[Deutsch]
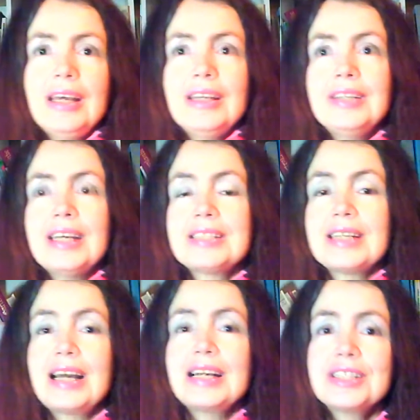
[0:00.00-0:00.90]
das
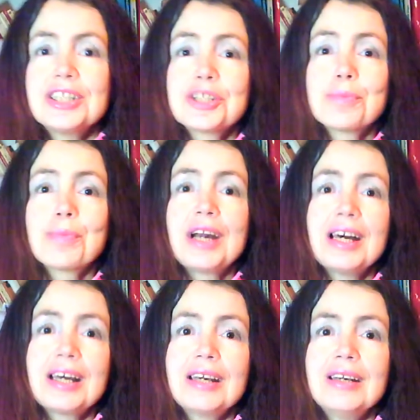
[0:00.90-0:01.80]
alles ist
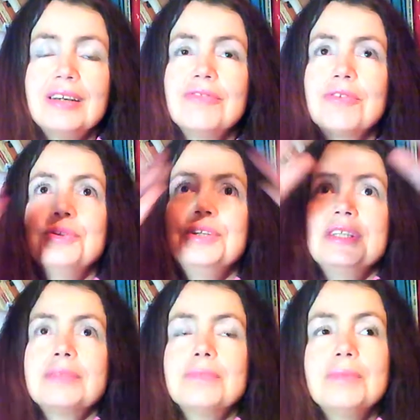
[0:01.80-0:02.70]
Sprache von
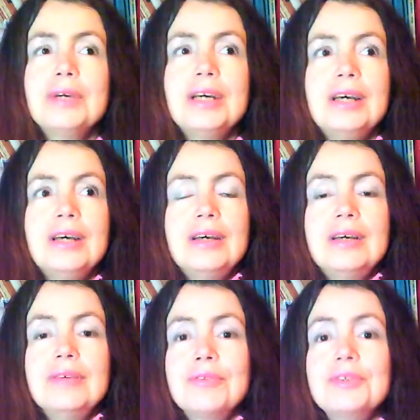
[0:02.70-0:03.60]
diesem,
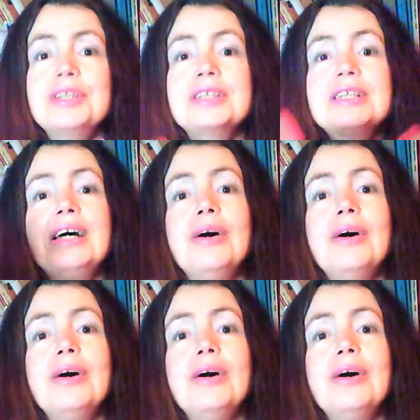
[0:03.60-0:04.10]
von dieser